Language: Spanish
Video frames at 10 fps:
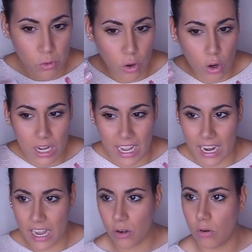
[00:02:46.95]
un olor
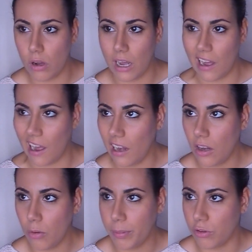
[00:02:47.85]
lejano a
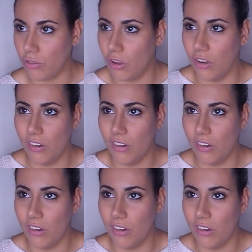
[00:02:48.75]
algo, pero yo